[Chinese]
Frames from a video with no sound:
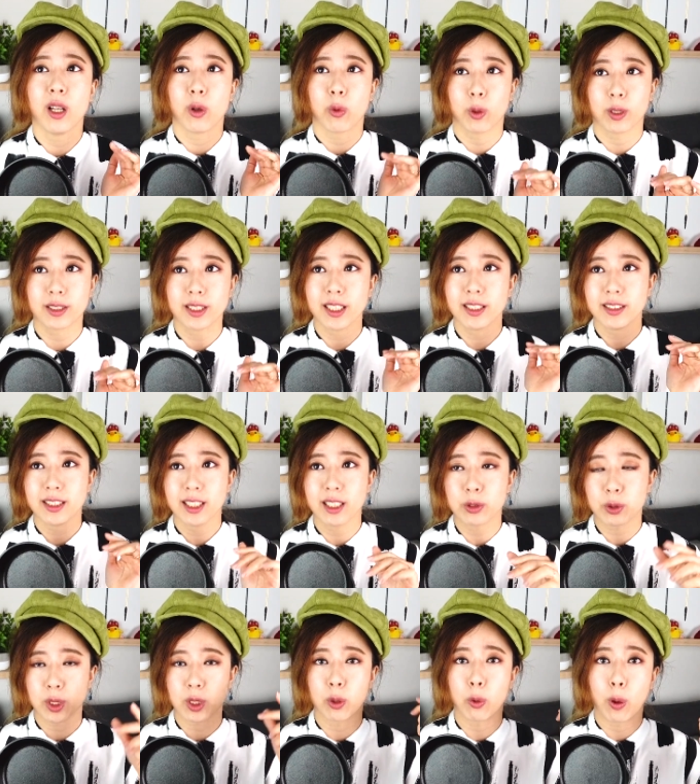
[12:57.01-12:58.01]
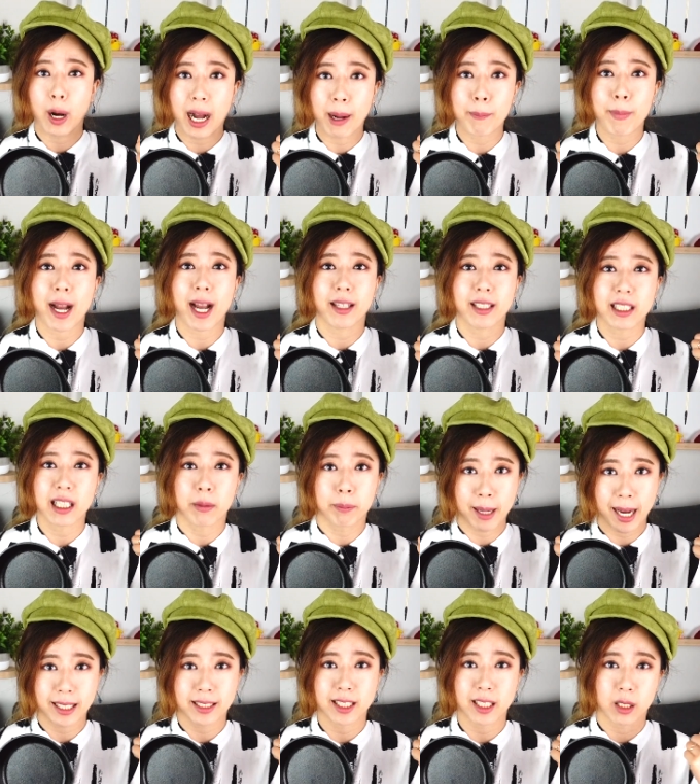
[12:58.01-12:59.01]
我真心的觉得我阿妈那个
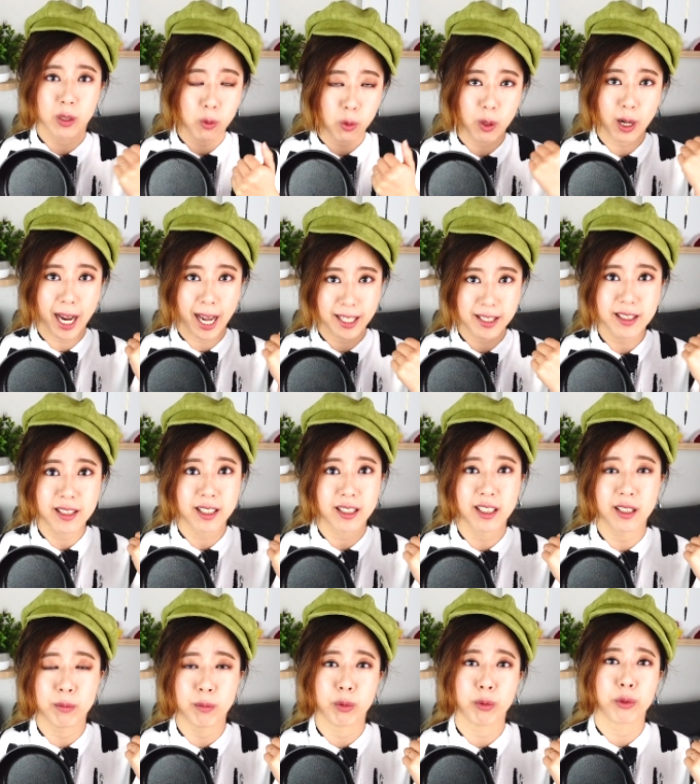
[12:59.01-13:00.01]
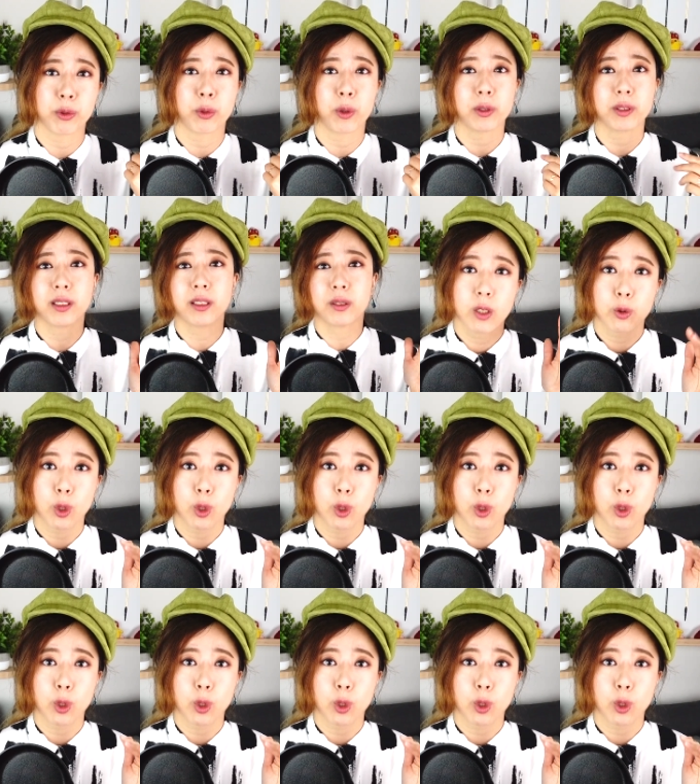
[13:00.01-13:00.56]
白铁锅还是真的很不错的。